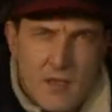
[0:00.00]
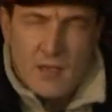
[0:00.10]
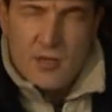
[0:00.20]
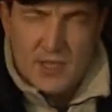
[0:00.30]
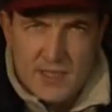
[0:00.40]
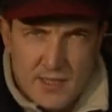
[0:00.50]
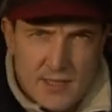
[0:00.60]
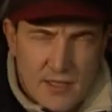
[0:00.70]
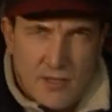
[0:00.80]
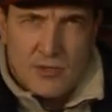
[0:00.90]

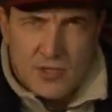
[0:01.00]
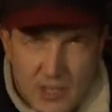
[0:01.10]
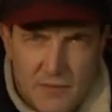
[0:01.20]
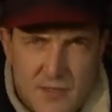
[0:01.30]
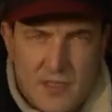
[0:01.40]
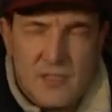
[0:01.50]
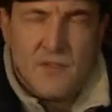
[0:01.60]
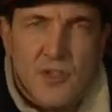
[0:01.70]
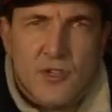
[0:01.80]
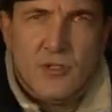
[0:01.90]
16 czerwca
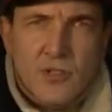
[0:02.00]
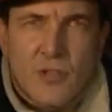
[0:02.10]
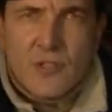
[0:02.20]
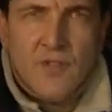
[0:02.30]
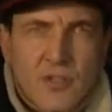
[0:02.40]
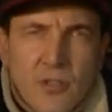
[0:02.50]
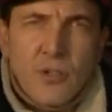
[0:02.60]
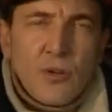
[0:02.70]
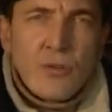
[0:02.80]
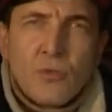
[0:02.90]
1999
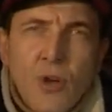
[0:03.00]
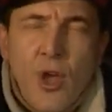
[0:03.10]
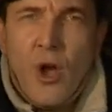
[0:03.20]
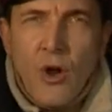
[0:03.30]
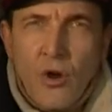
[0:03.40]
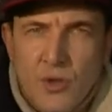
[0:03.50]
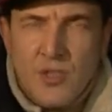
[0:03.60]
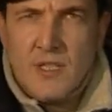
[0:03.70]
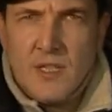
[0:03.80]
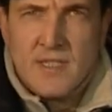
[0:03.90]
roku o
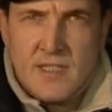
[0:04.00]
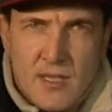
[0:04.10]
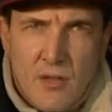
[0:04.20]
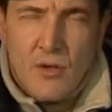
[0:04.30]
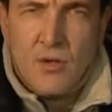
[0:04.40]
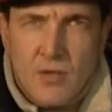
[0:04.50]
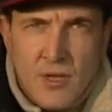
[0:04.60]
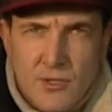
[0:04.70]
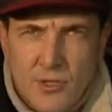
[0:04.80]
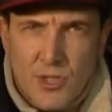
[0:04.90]
godzinie
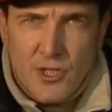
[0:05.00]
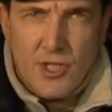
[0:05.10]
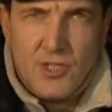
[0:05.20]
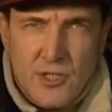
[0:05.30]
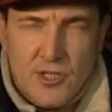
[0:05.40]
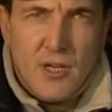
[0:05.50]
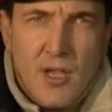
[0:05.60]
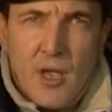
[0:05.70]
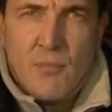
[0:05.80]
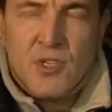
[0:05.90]
0.30
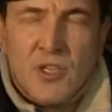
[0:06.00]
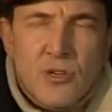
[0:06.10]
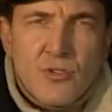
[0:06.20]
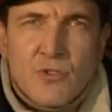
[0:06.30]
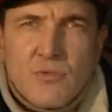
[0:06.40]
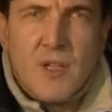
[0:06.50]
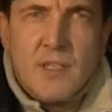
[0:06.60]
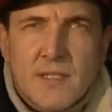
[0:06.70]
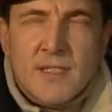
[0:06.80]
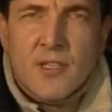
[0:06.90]
przekroczył
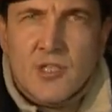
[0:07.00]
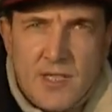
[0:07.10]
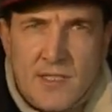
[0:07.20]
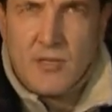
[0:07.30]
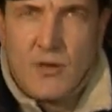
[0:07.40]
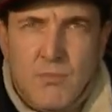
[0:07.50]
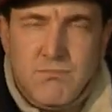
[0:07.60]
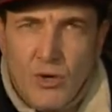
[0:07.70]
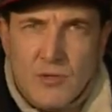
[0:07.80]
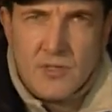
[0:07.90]
granicę
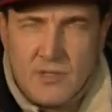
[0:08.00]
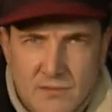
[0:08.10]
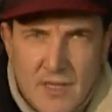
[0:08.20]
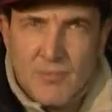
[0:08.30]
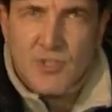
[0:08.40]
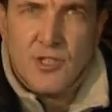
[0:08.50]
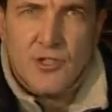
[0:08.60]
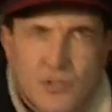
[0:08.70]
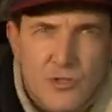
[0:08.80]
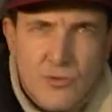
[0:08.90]
czesko-polską na
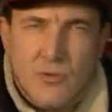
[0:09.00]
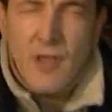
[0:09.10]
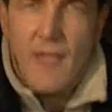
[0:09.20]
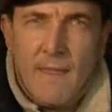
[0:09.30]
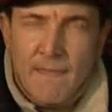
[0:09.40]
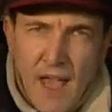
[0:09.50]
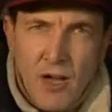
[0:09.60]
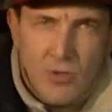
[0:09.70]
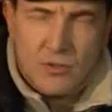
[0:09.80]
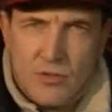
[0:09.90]
przejściu
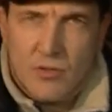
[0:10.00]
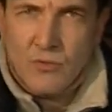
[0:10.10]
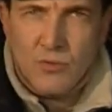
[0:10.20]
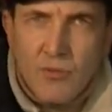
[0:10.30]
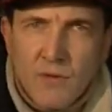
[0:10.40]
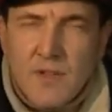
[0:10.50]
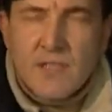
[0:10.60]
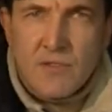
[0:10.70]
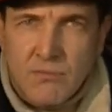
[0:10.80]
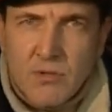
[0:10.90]

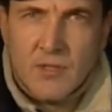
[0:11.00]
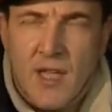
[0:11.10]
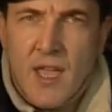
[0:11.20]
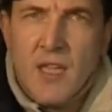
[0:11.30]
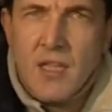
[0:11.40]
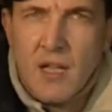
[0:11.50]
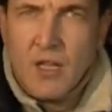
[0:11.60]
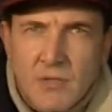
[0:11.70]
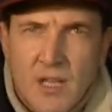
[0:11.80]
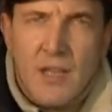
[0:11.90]
Nachod-Kudowa-Słone i
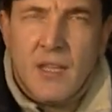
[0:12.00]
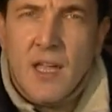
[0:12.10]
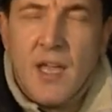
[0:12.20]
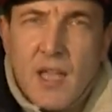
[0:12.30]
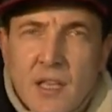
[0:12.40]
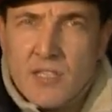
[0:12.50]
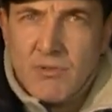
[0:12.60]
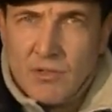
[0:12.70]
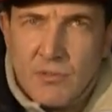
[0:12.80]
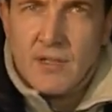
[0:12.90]
jechał dalej z
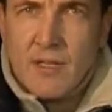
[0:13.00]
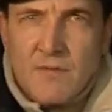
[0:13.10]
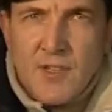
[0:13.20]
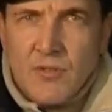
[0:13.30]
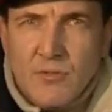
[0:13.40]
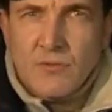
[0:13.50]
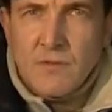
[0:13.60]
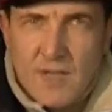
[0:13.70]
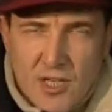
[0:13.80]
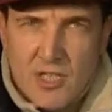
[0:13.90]
ładunkiem w kierunku
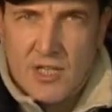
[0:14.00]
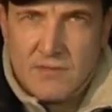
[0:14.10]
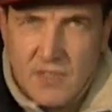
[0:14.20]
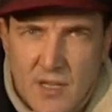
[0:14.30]
Warszawy.